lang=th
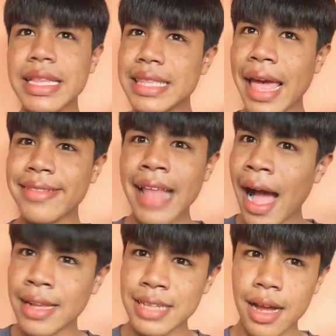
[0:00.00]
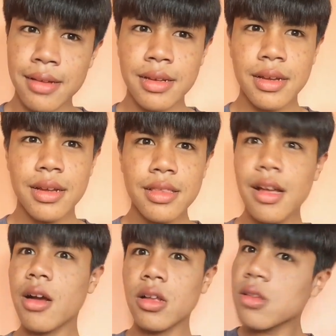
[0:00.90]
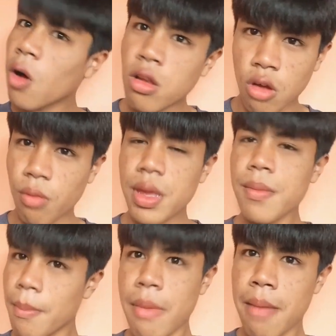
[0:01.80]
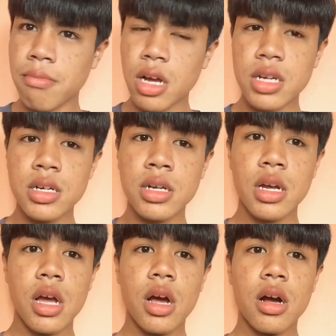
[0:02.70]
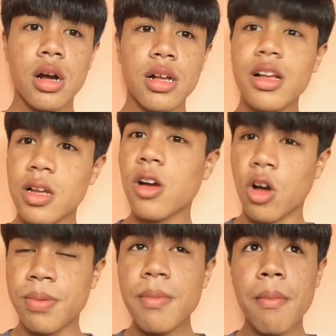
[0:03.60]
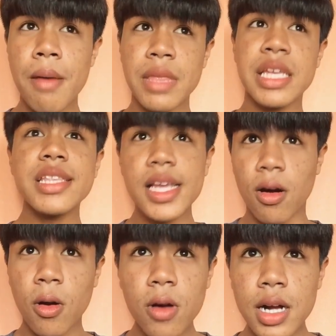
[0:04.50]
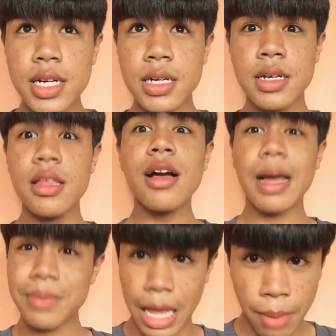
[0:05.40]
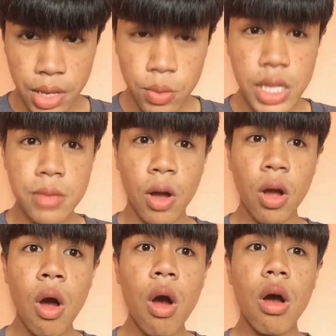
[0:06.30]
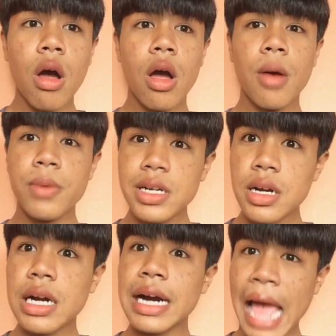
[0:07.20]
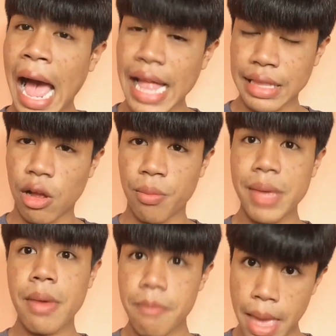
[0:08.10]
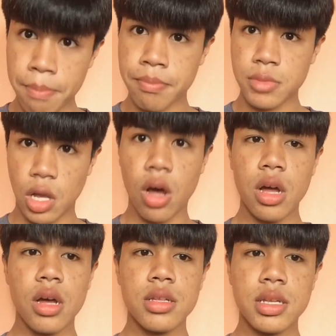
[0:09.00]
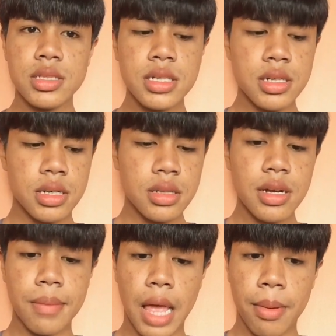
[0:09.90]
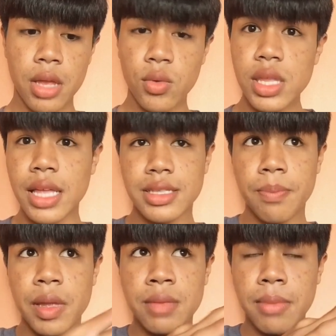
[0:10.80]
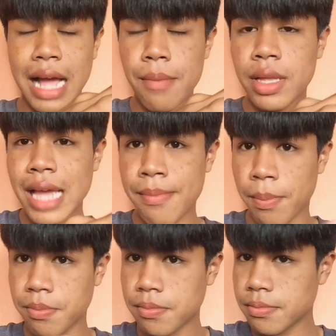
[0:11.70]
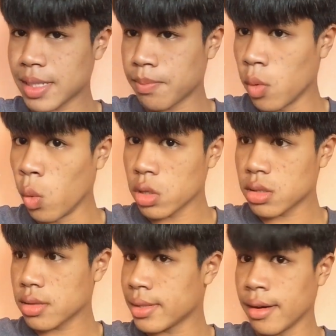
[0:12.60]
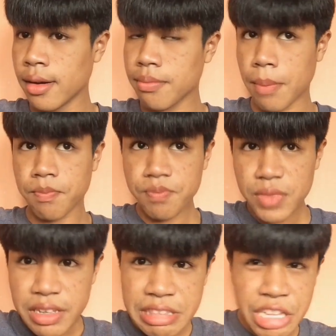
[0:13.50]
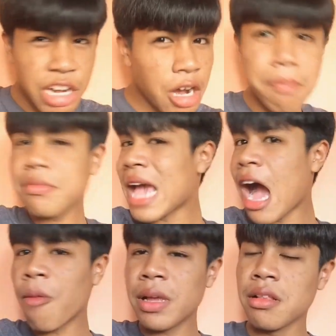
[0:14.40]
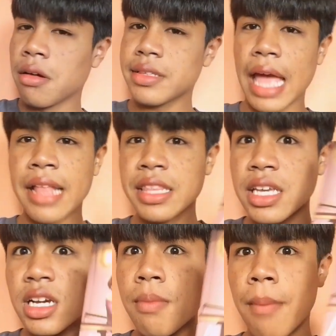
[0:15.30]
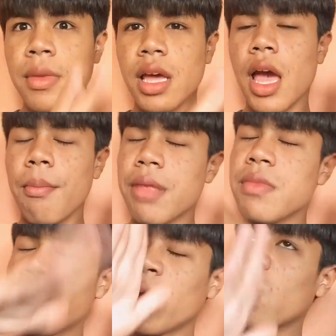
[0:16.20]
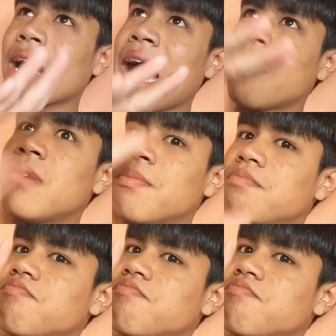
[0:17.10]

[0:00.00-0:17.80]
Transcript: มันแตกต่างจากเรื่องก่อนๆของพี่แบมแบมก็คือเรื่องก่อนๆของพี่แบมแบมในที่นี้ของโก้ก็คือเรื่องกับหลักแพนกวินเพราะก็เพิ่งเคยอ่านของพี่แบมแบมเนาะแล้วซึ่งเรื่องกับหลักแพนกวินน่ะจะเป็นการบรรยายแบบสมูทเนิร์ดแบบเนิร์ฟยาวไปเลย แต่อันนี้คือแบบมันมีโพลกราฟแบบ